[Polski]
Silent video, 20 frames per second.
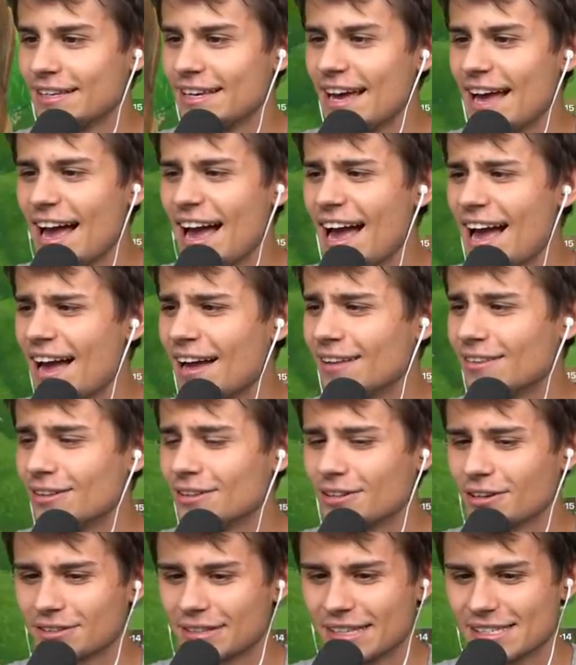Nie, no
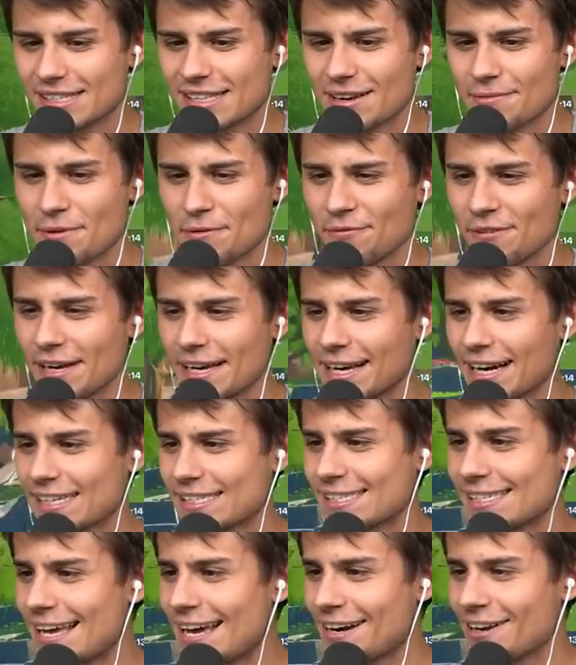wow. Doktesa mi wygra,
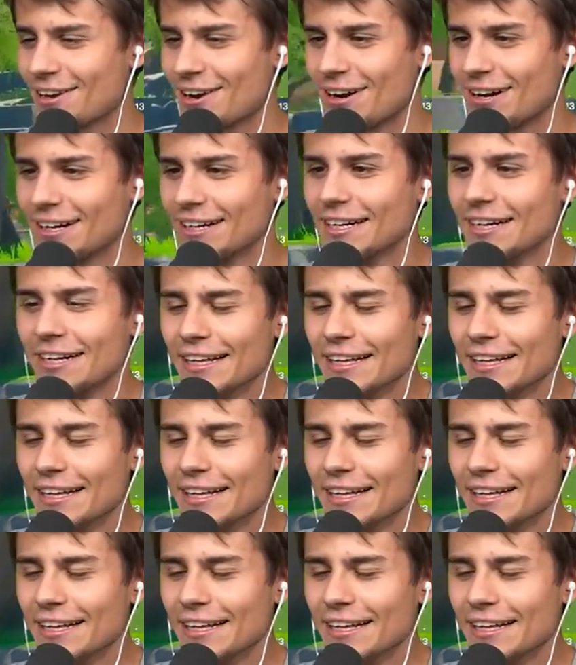serio?